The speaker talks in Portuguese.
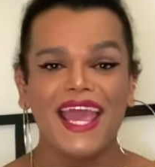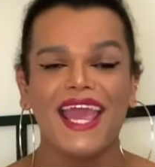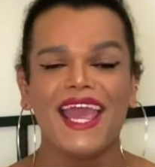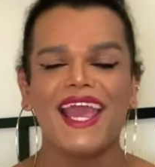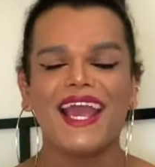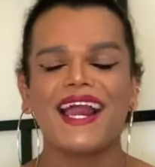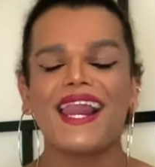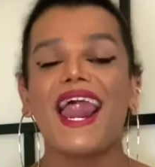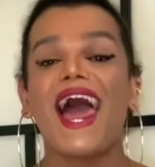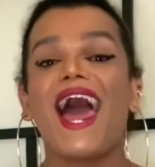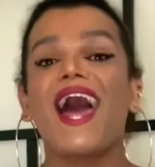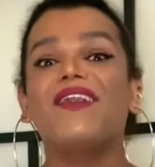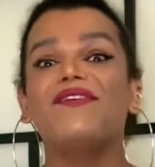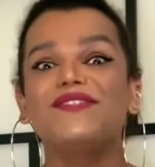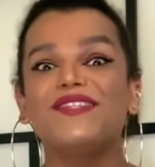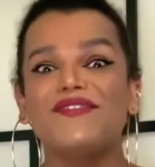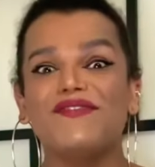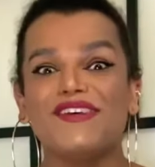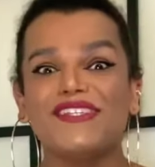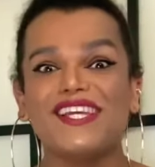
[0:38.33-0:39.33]
E claro,
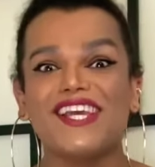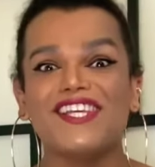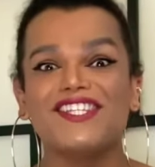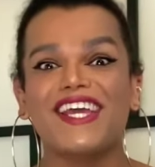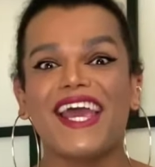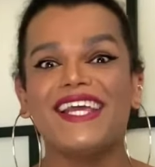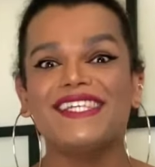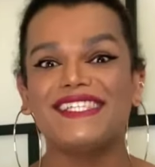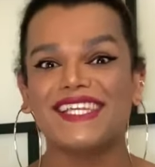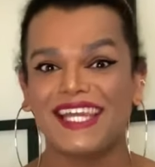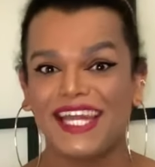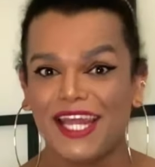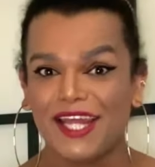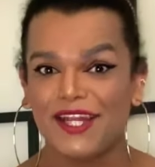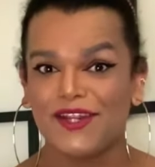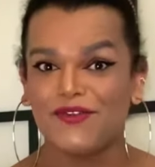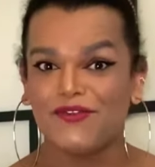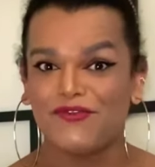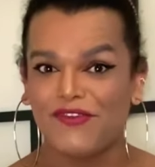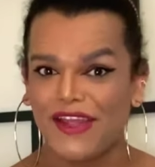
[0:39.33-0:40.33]
se você já é
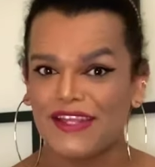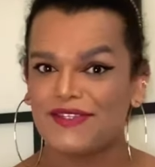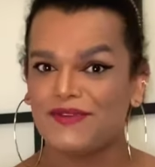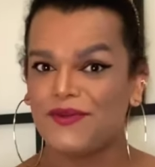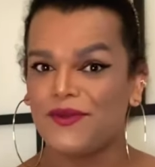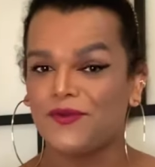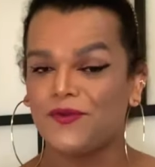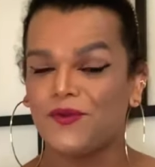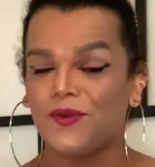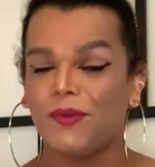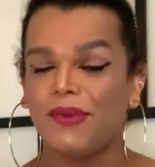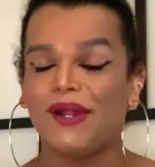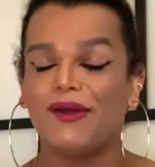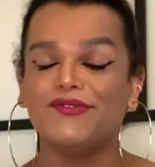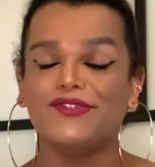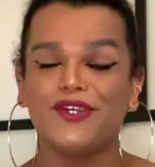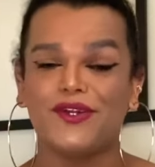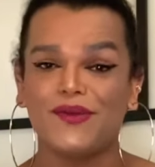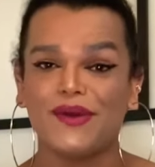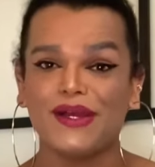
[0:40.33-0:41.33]
inscrito, vê se o YouTube não
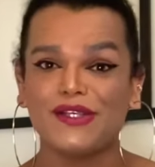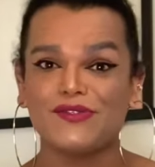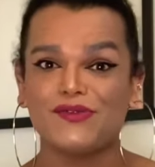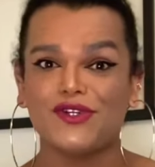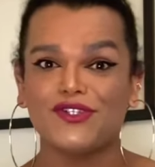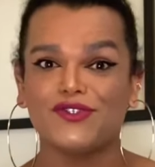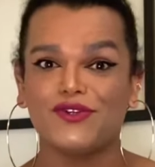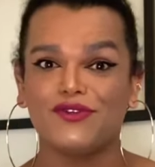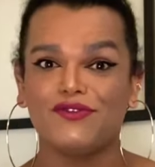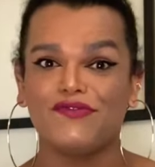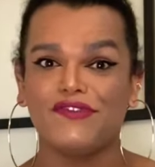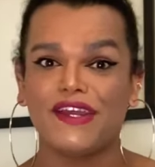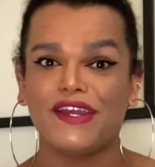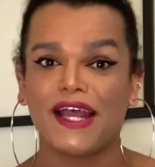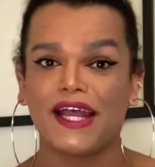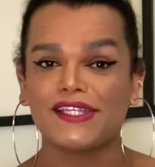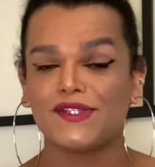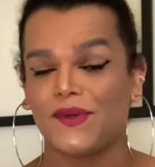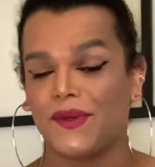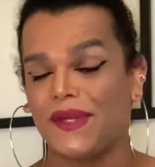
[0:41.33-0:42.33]
tirou as suas
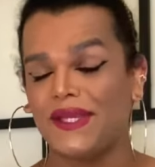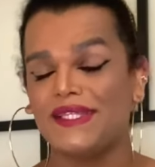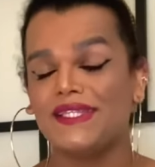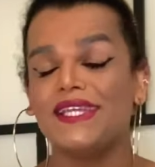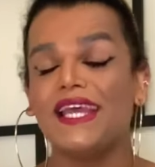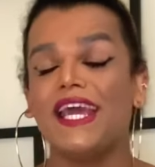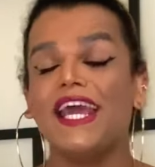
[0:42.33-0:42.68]
notificações.